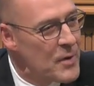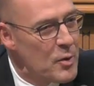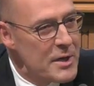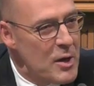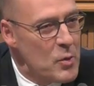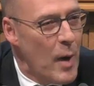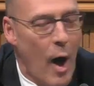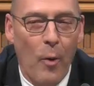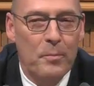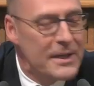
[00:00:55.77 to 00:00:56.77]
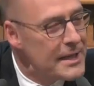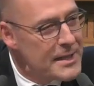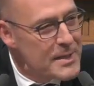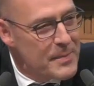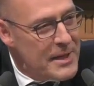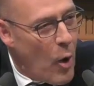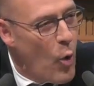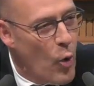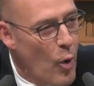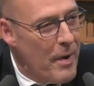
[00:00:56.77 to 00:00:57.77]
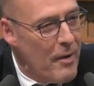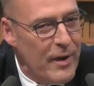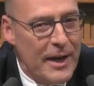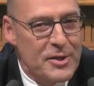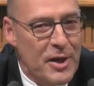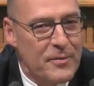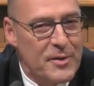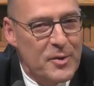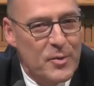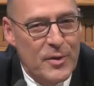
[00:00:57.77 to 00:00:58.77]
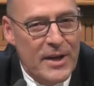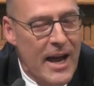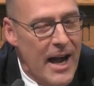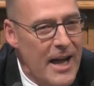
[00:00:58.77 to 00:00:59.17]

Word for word: und hat überhaupt nichts mit Europafeindschaft zu tun.